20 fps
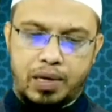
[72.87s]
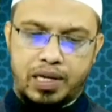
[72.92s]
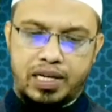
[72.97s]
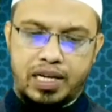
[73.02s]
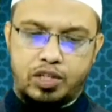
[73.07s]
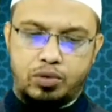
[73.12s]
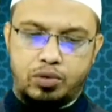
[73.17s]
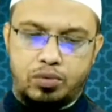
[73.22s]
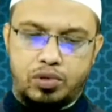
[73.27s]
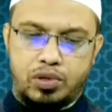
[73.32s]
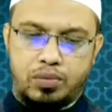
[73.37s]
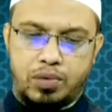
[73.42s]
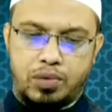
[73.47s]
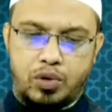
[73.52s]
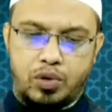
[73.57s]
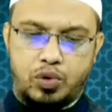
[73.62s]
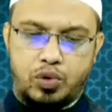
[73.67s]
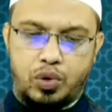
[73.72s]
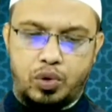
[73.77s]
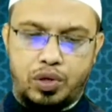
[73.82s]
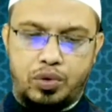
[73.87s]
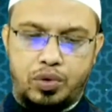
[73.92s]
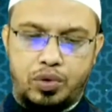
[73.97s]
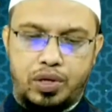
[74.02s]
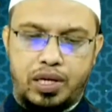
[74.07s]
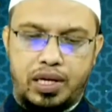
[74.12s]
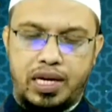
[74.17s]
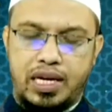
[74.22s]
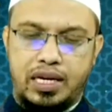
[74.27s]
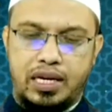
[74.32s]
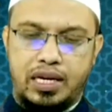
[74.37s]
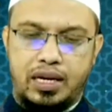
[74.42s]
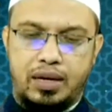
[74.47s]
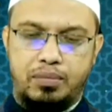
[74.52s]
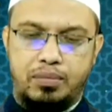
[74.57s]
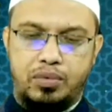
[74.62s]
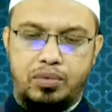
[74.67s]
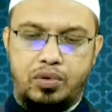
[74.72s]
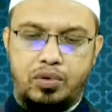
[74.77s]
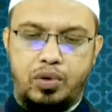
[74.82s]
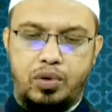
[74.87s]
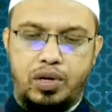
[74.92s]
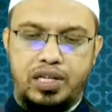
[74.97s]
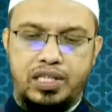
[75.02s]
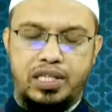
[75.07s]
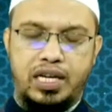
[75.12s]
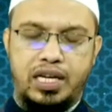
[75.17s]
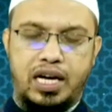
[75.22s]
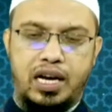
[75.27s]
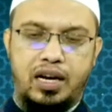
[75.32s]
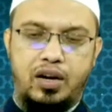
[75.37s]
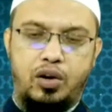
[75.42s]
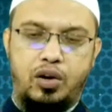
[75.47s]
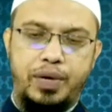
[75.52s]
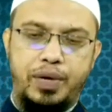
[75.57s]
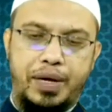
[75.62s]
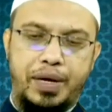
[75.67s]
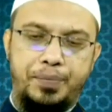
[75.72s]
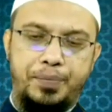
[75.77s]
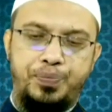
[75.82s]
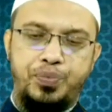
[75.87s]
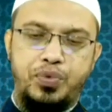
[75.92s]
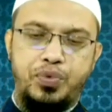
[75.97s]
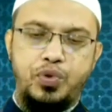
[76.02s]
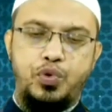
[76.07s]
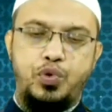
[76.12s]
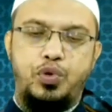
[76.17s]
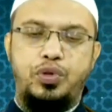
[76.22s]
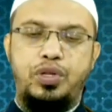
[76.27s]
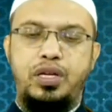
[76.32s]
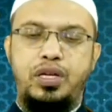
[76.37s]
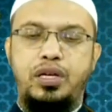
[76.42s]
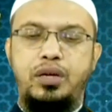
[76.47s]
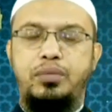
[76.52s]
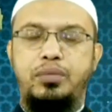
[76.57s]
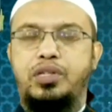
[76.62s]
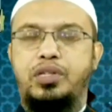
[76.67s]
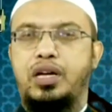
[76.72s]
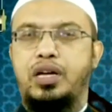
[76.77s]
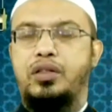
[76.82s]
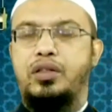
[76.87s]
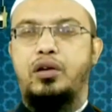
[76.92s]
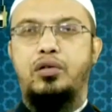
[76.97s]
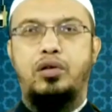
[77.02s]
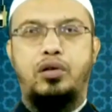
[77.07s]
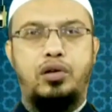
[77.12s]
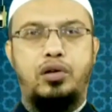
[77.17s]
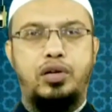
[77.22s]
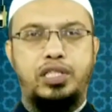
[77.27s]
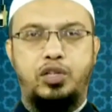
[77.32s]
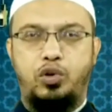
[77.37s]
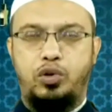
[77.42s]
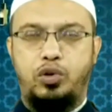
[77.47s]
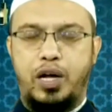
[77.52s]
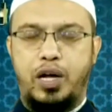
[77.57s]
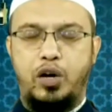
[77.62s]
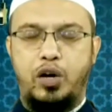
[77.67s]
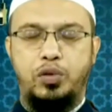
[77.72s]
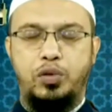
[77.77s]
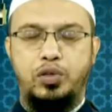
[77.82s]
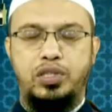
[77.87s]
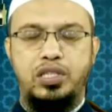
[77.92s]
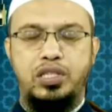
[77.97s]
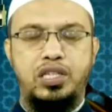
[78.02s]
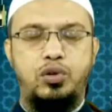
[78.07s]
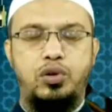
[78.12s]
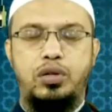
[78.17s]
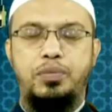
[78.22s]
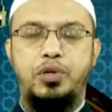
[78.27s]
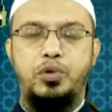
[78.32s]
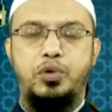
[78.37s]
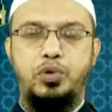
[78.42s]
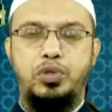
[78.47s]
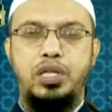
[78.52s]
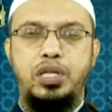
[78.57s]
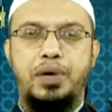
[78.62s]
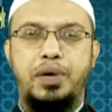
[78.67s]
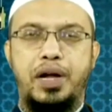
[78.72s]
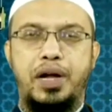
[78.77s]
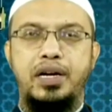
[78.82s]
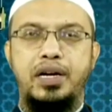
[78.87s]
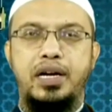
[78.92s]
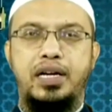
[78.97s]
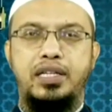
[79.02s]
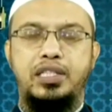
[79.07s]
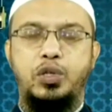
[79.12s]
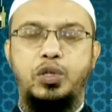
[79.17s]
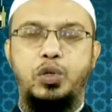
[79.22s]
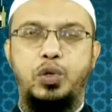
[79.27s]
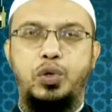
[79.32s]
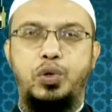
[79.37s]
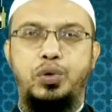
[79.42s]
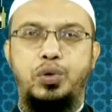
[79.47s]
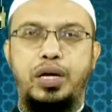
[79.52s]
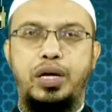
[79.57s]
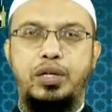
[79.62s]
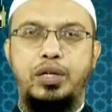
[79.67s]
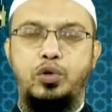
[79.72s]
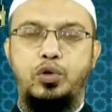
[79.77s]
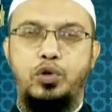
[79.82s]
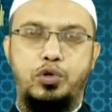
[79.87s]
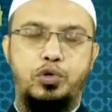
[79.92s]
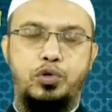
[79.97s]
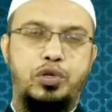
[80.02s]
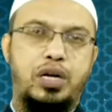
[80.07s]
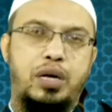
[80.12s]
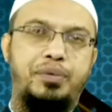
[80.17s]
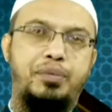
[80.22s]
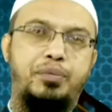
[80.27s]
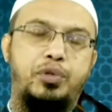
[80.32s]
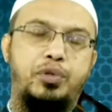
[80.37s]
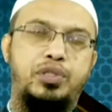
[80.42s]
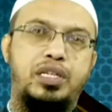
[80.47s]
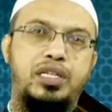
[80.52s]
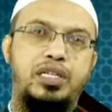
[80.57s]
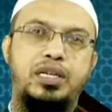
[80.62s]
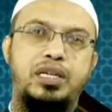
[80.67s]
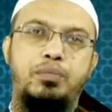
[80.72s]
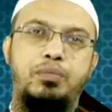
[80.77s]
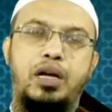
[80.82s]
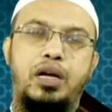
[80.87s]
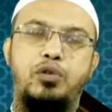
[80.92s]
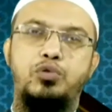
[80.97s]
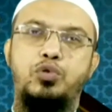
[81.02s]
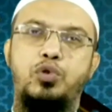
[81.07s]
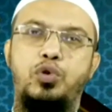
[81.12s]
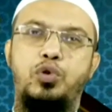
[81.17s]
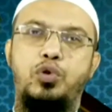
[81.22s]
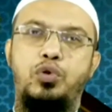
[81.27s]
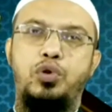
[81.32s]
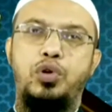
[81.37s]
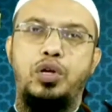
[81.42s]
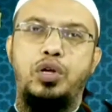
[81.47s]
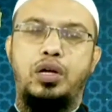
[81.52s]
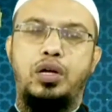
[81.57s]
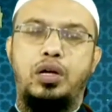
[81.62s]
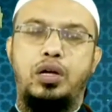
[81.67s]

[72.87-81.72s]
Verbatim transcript: আমরা কি এই সমস্ত ব্লাউজ তৈরি করে ইনকাম করলে সেটি হালাল হবে যদি সাধারণ হয় যেগুলো ভালো বলছেন সেগুলো আপনি করতেই পারেন আর যেগুলো একটু নগ্ন টাইপের বলছেন সেই ব্লাউজগুলো